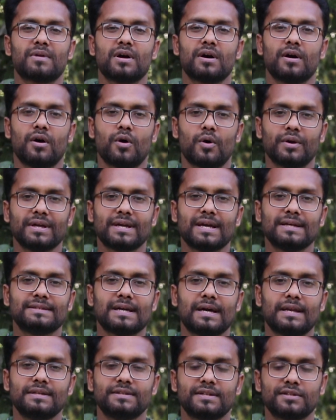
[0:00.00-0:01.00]
আমরা অনেকেই
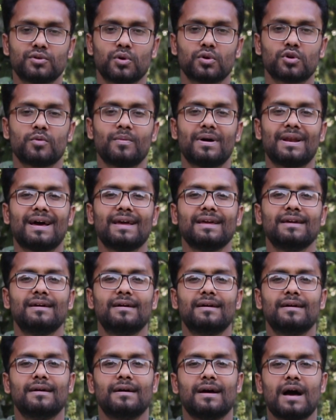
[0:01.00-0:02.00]
জানি যে ছোটোবেলায়
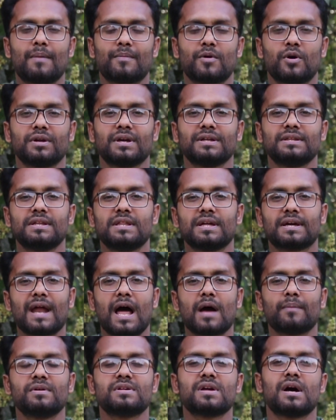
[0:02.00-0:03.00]
আমরা অনেকে জানি
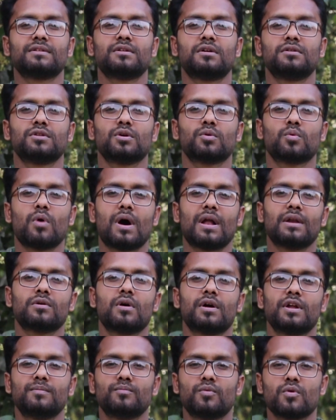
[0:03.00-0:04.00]
গ্রামে সাধারণত গোয়াল
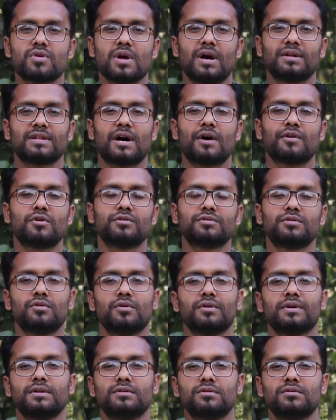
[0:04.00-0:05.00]
ঘরে মশা তাড়ানোর
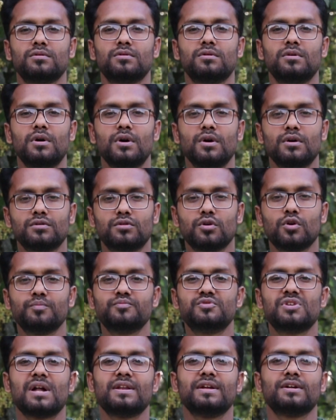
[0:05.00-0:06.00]
জন্য কিন্তু ধূপ
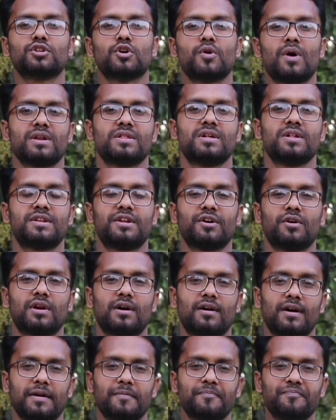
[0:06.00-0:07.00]
জ্বালিয়ে ধোয়ার সৃষ্টি
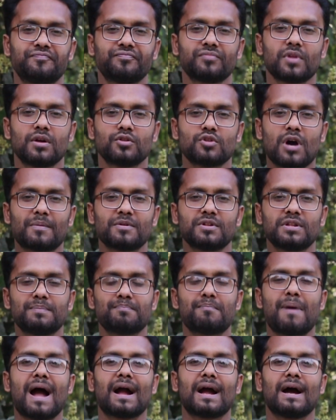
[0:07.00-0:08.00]
করা হয় তো আমরা যদি
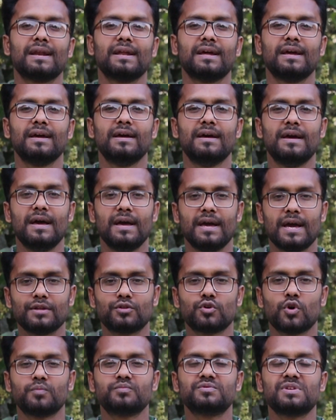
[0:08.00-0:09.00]
বাগানে এই
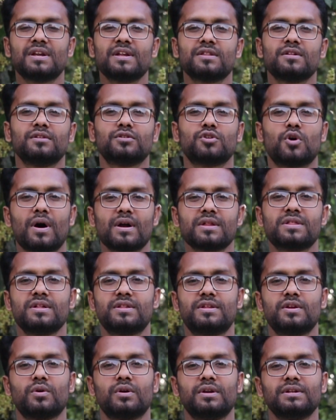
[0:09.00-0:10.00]
ধূপ জ্বালিয়ে যদি ধোয়ার
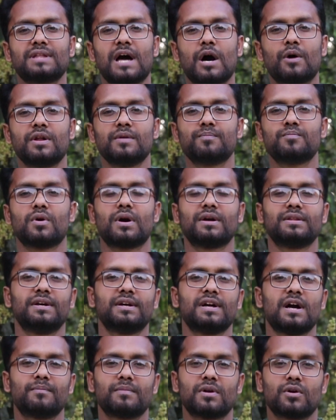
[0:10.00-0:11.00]
সৃষ্টি করি তাহলে এই পোকা
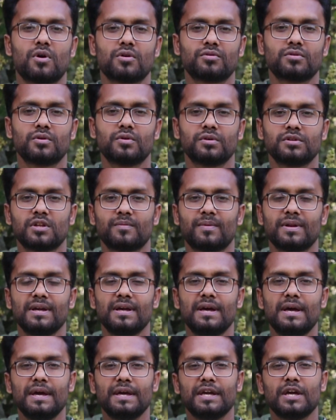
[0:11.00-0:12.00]
থেকে আমরা কন্ট্রোল করতে পারি
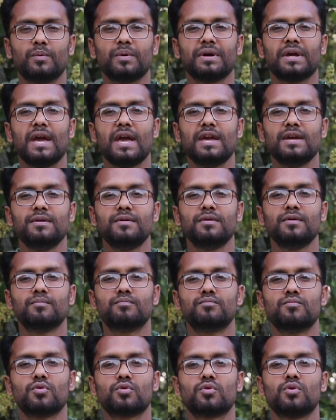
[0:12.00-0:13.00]
এবং এই
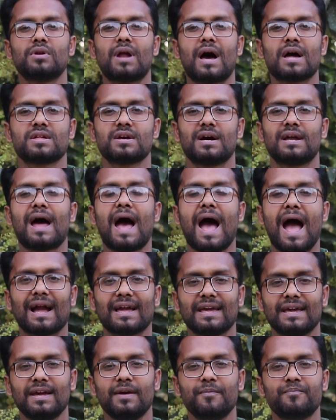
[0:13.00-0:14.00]
মুকুল আসার
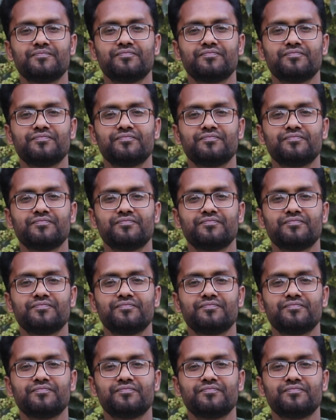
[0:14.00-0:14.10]
আগে